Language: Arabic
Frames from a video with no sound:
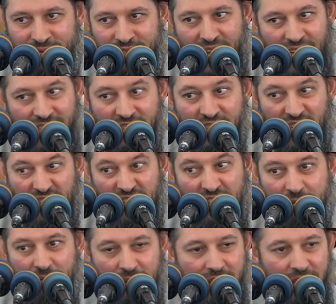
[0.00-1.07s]
يعني
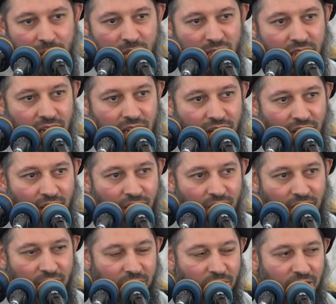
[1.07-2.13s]
تكذيب للنبي صلى الله
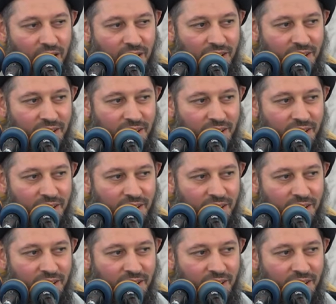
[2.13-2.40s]
عليه واله